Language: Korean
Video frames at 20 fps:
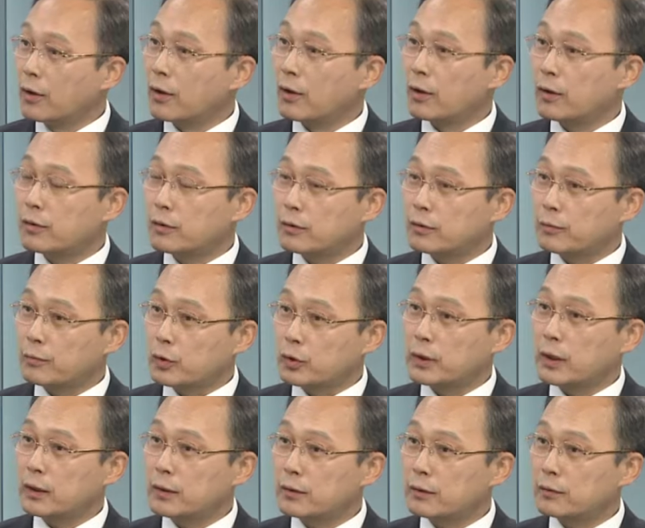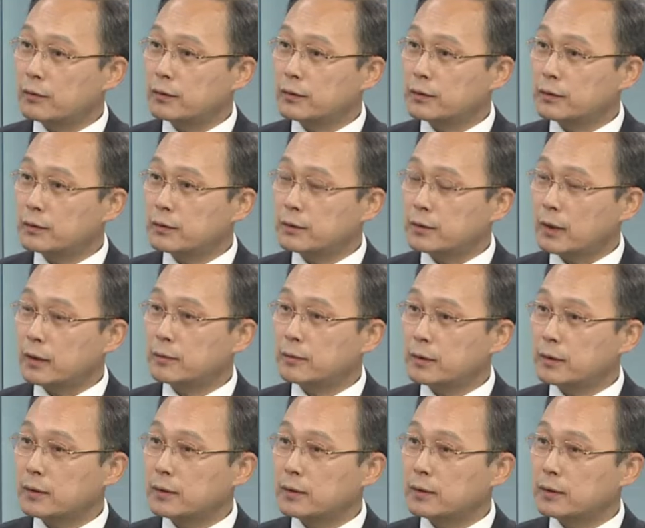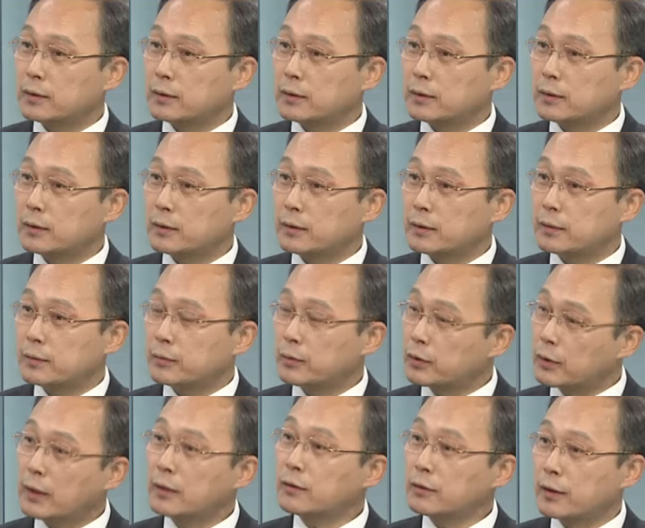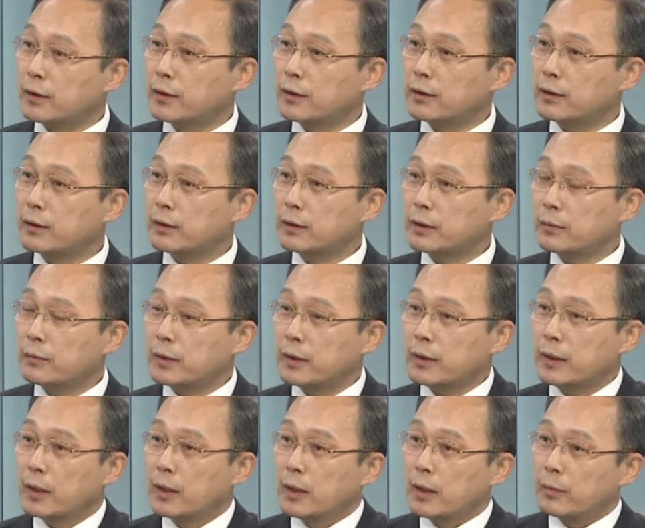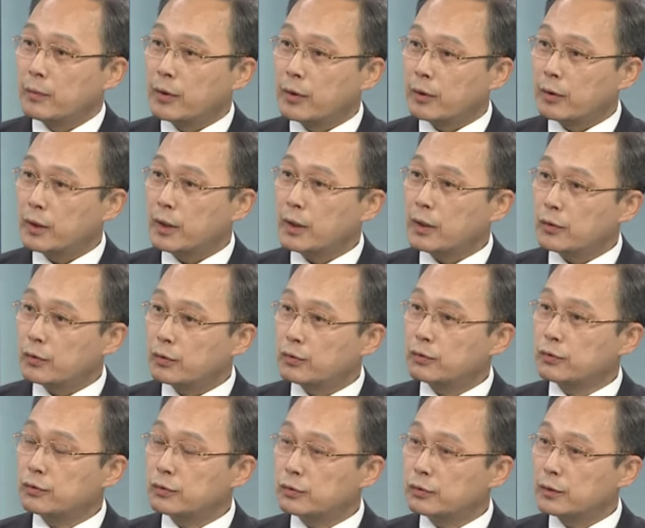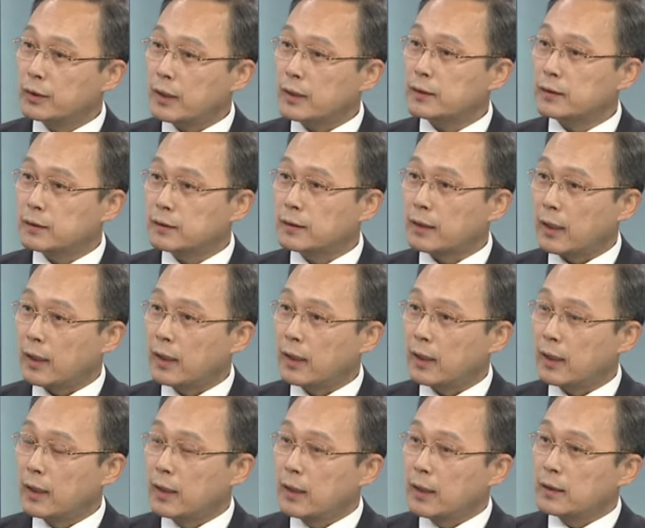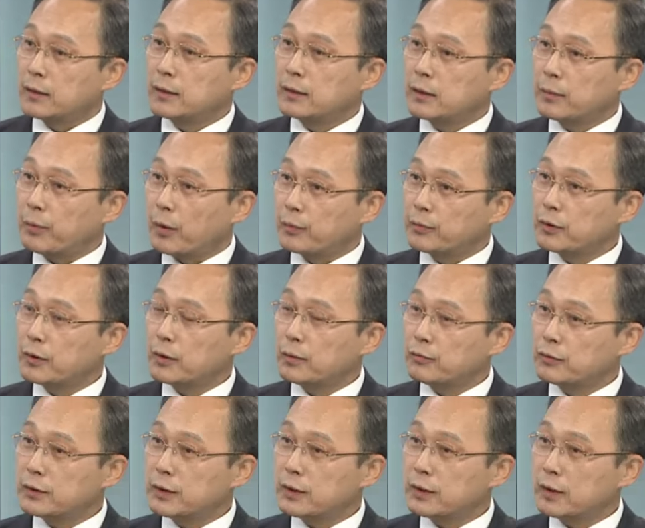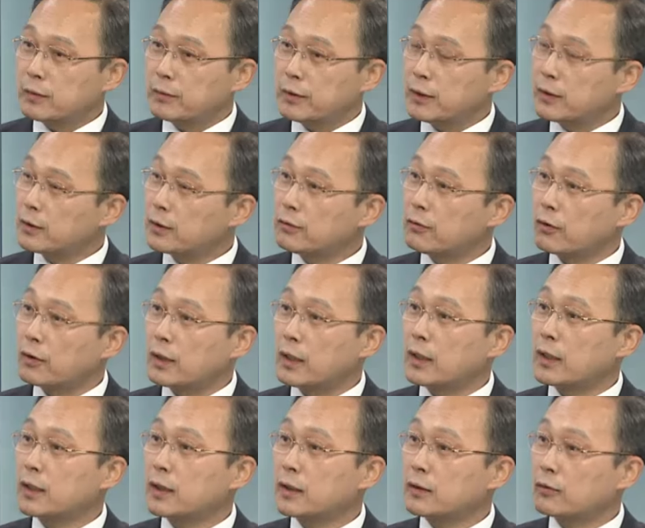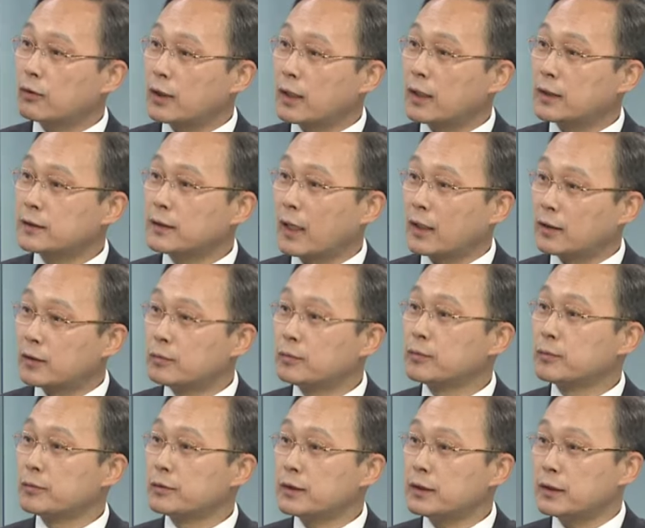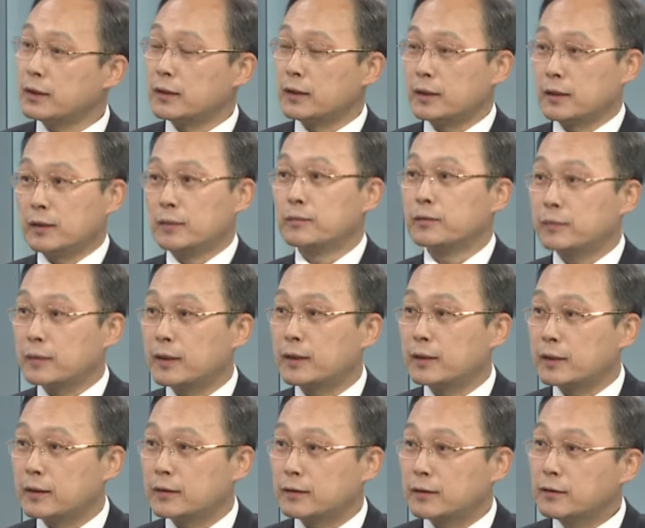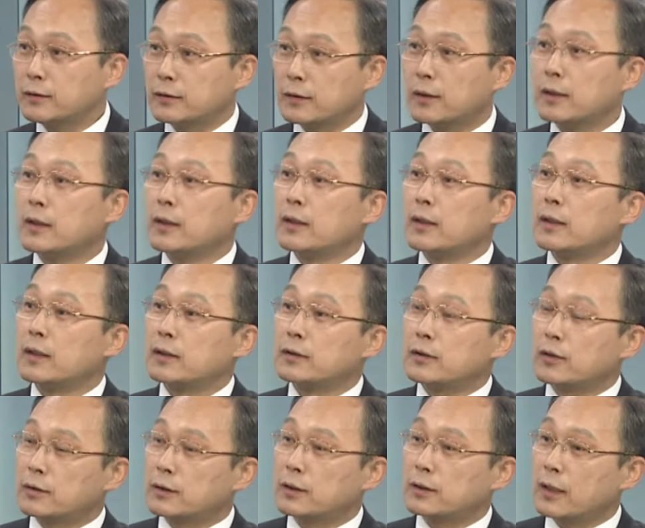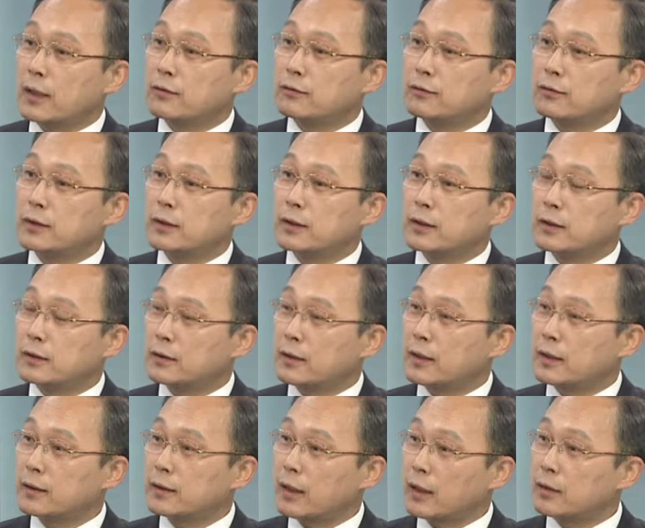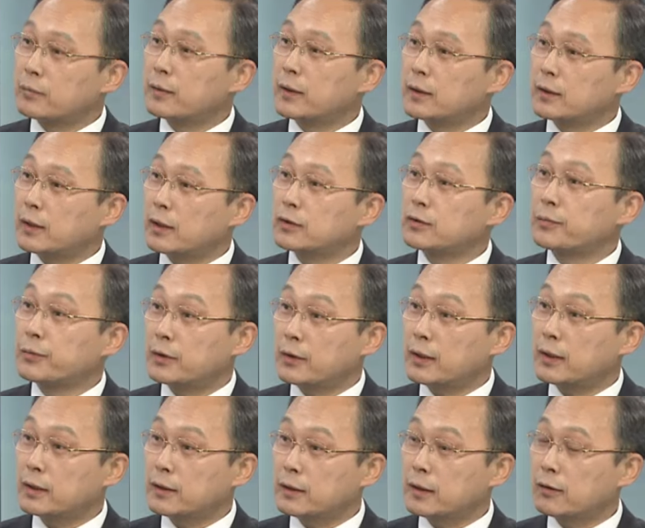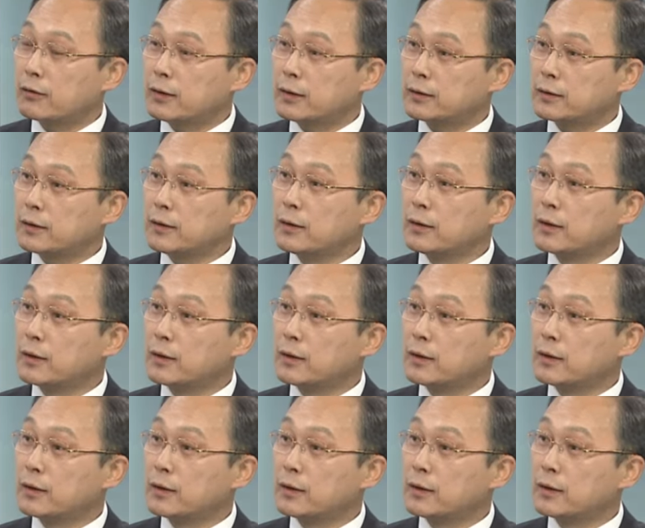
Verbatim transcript: 어, 그리고 못할 경우는 자기 그 못하는 거예요. 그렇기 때문에 병원의 요구가 있으나 실제 법적인 문제 때문에 이것이 원활하게 돌아가지 않는 부분이 있는 부분에 대해서는 예, 예. 어, 정책 당국이 일정한 가르마를 타줄 필요가 있다고 해서